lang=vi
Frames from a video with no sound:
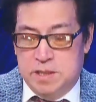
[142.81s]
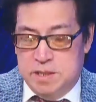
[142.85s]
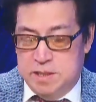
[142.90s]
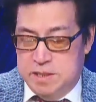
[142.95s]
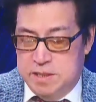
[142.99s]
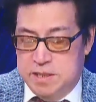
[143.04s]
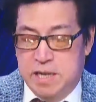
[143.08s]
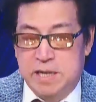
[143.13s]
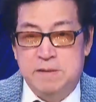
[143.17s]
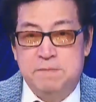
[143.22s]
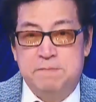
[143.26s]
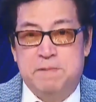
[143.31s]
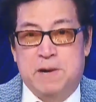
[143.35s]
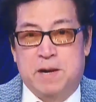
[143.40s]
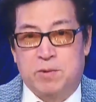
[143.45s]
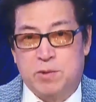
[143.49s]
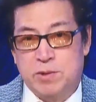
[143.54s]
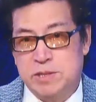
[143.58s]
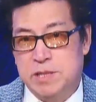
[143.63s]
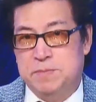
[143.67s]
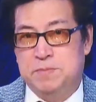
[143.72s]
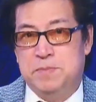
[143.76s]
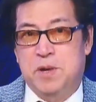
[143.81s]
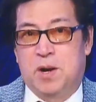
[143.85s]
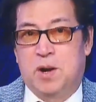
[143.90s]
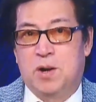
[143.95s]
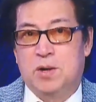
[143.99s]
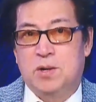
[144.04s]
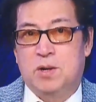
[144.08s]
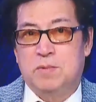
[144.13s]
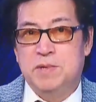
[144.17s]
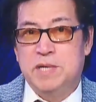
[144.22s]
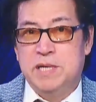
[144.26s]
thì nhân vào cái dịp
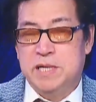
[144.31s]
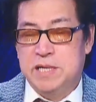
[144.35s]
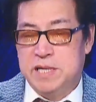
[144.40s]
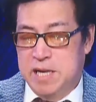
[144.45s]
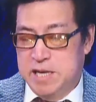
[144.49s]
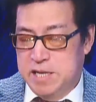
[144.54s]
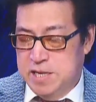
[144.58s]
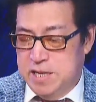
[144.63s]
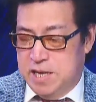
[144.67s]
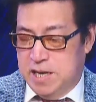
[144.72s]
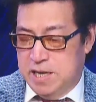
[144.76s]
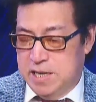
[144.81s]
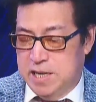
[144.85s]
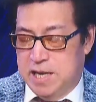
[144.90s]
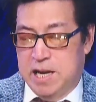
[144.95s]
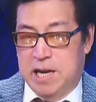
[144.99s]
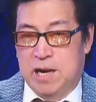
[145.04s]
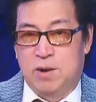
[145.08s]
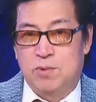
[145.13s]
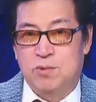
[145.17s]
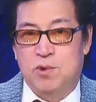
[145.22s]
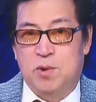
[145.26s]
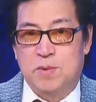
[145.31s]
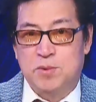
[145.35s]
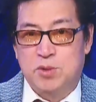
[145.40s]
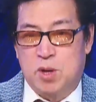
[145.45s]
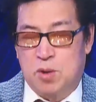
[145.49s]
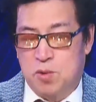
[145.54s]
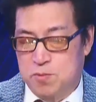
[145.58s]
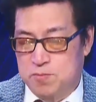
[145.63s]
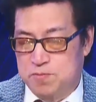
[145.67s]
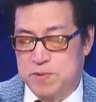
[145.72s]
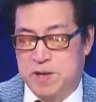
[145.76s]
đó nó mới đi đến cái là ông gọi
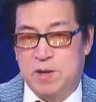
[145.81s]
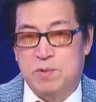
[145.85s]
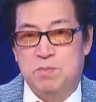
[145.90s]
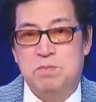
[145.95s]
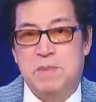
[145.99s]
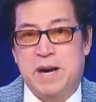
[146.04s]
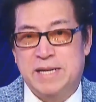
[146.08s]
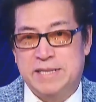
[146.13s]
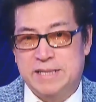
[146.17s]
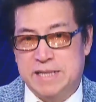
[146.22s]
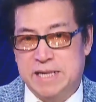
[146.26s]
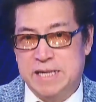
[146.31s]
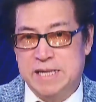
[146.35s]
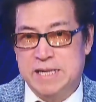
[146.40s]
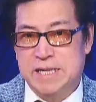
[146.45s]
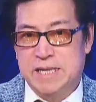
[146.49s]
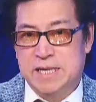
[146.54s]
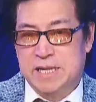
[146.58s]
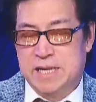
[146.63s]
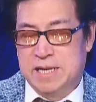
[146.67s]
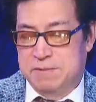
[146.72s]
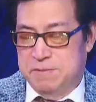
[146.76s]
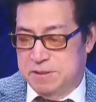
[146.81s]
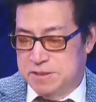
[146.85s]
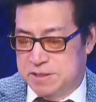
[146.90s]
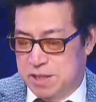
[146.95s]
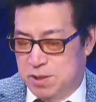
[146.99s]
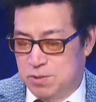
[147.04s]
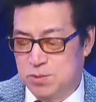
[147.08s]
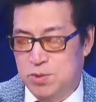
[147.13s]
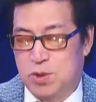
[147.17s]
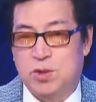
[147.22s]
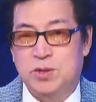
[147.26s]
cho ông về ông bản tính và
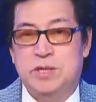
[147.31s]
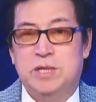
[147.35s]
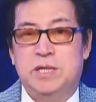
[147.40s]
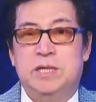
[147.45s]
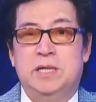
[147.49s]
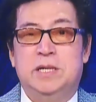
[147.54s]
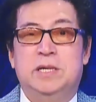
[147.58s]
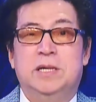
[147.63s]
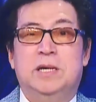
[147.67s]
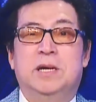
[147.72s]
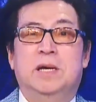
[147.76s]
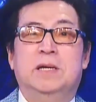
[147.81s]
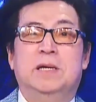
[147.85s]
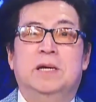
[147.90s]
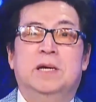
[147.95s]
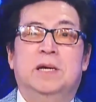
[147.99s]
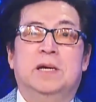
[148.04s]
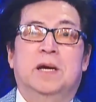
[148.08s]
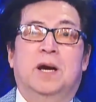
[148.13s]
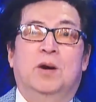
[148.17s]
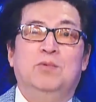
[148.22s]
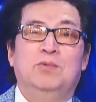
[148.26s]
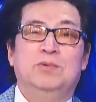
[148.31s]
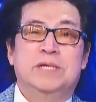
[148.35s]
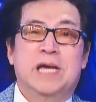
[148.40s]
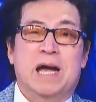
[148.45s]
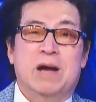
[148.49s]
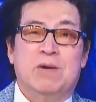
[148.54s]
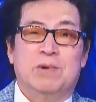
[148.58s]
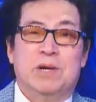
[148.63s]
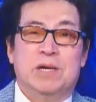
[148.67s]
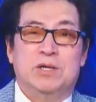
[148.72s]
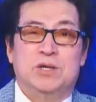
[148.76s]
sau đó thì ông
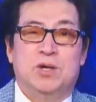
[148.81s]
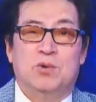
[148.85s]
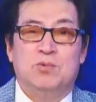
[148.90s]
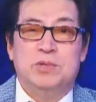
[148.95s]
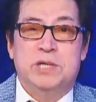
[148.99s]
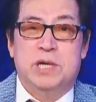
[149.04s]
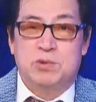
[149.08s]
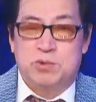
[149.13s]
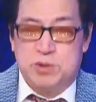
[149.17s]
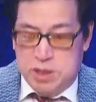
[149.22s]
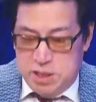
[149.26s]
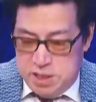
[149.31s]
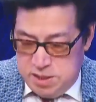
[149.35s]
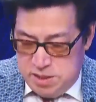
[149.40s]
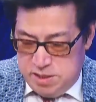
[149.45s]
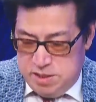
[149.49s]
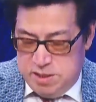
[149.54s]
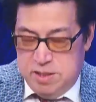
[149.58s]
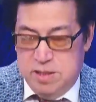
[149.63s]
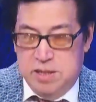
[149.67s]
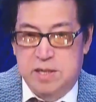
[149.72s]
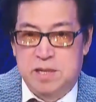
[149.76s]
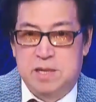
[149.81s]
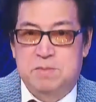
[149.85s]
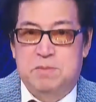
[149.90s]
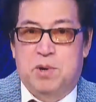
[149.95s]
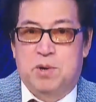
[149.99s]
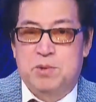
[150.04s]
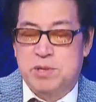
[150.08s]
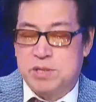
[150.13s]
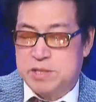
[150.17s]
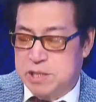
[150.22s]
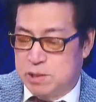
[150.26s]
giao lại cho ông Yeltsin
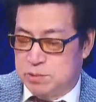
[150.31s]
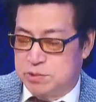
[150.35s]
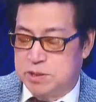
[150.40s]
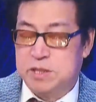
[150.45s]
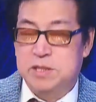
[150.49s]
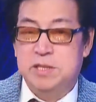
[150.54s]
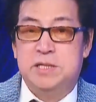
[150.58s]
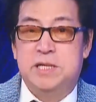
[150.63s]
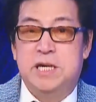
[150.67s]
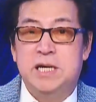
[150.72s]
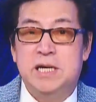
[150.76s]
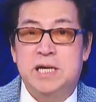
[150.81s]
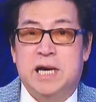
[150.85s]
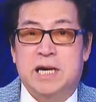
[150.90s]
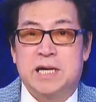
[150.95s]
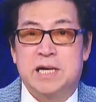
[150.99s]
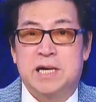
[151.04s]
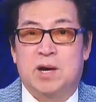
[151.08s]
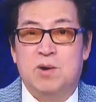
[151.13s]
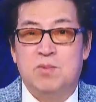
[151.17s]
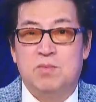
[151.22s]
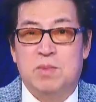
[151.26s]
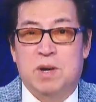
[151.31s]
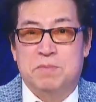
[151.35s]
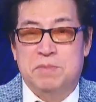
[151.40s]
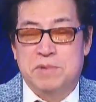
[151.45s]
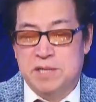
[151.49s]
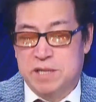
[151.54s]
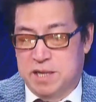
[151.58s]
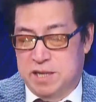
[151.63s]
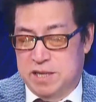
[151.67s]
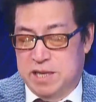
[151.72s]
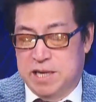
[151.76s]
Boris Yeltsin chính là cái ông mà
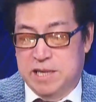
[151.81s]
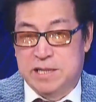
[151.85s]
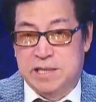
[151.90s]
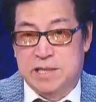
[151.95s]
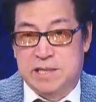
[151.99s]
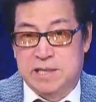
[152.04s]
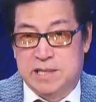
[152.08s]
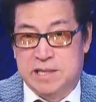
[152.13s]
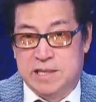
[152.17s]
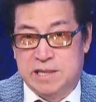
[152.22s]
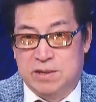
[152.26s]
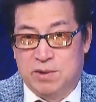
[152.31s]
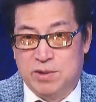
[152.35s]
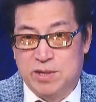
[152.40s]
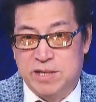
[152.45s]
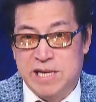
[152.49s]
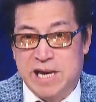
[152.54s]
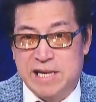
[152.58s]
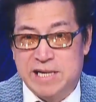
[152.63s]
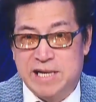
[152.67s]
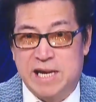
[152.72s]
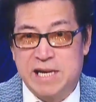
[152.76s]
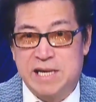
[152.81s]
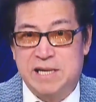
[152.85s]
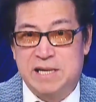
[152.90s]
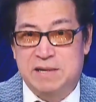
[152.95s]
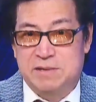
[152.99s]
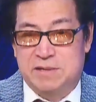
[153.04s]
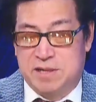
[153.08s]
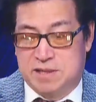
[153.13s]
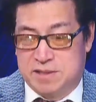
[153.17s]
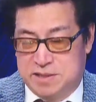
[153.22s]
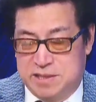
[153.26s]
bây giờ là coi như đàn
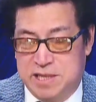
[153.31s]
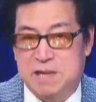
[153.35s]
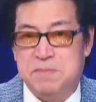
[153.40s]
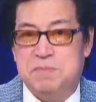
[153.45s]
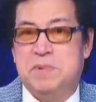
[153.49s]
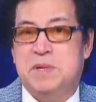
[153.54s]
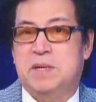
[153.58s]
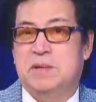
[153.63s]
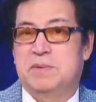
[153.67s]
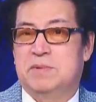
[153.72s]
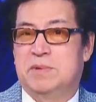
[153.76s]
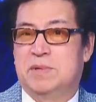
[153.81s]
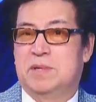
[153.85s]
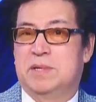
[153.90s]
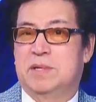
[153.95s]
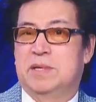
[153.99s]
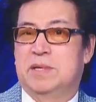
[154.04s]
anh trực tiếp đó